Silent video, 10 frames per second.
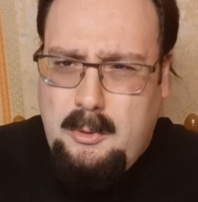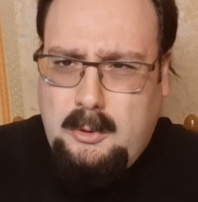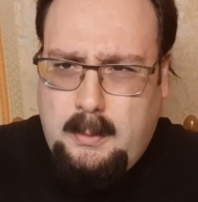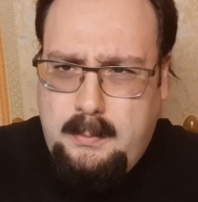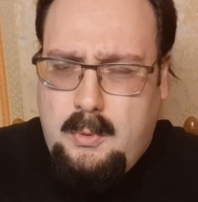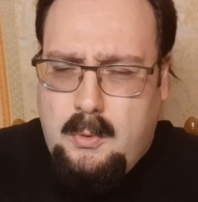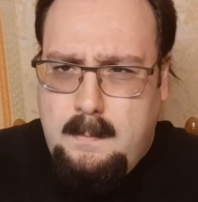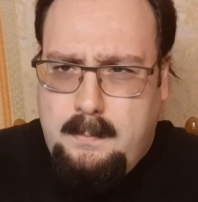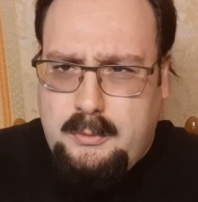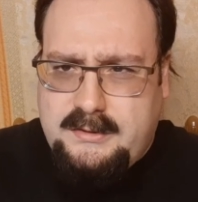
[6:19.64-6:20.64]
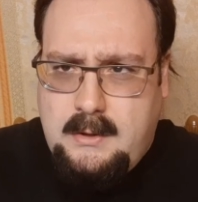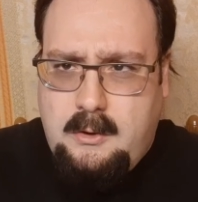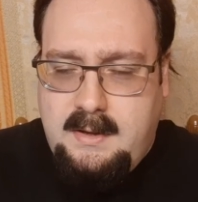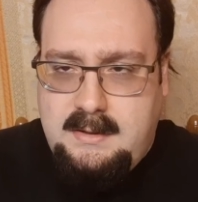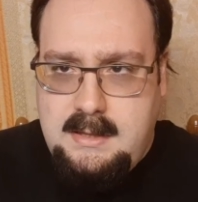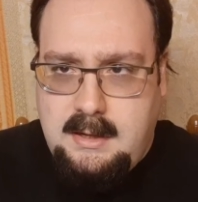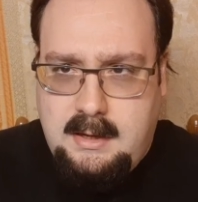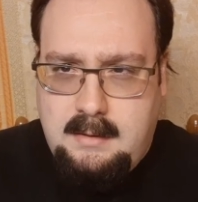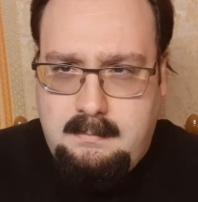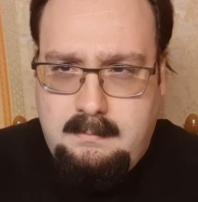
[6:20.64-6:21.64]
molto più composta, come
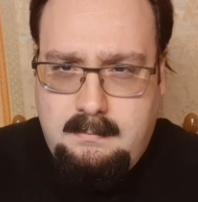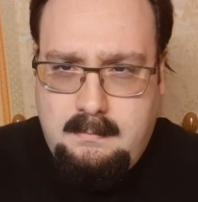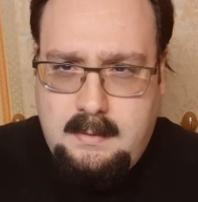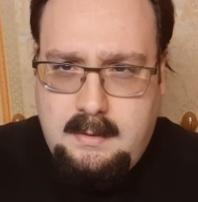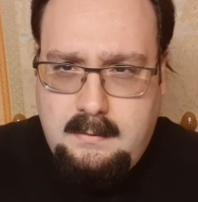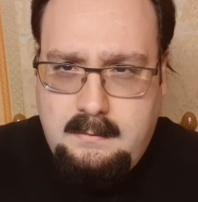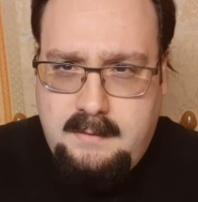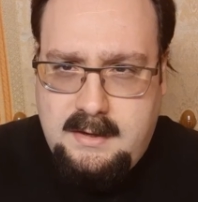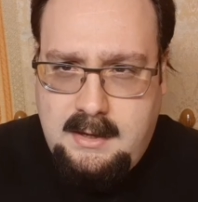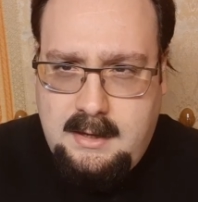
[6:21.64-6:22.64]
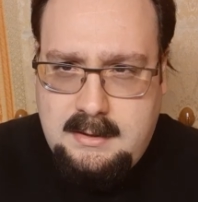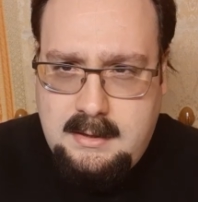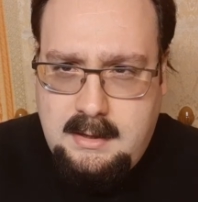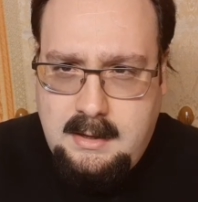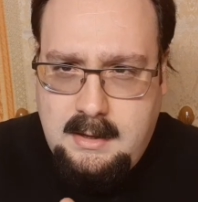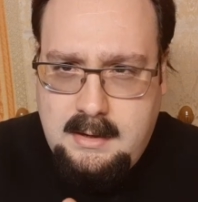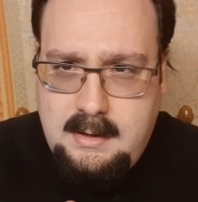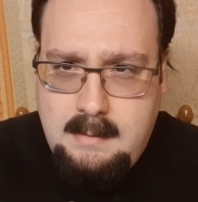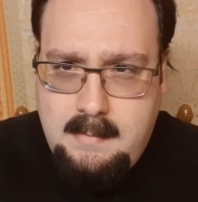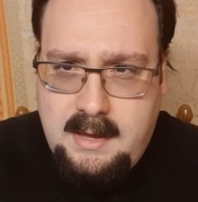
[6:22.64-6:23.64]
dire vedete
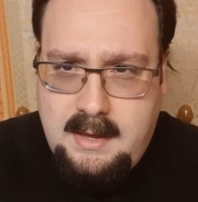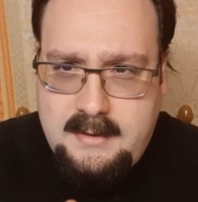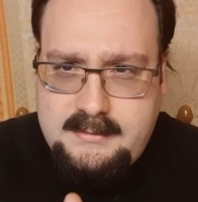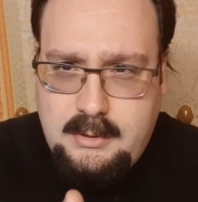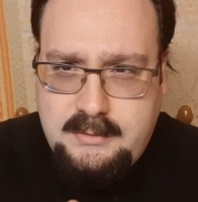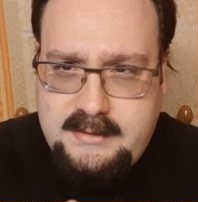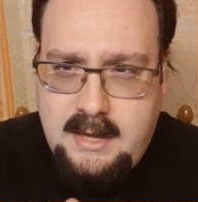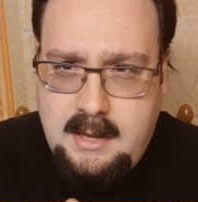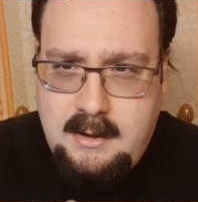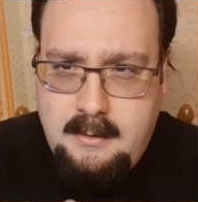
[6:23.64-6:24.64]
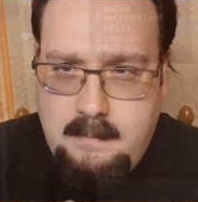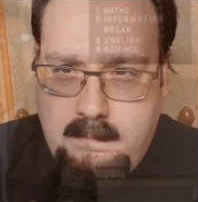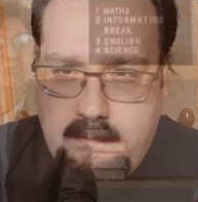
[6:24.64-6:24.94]
il maestro serio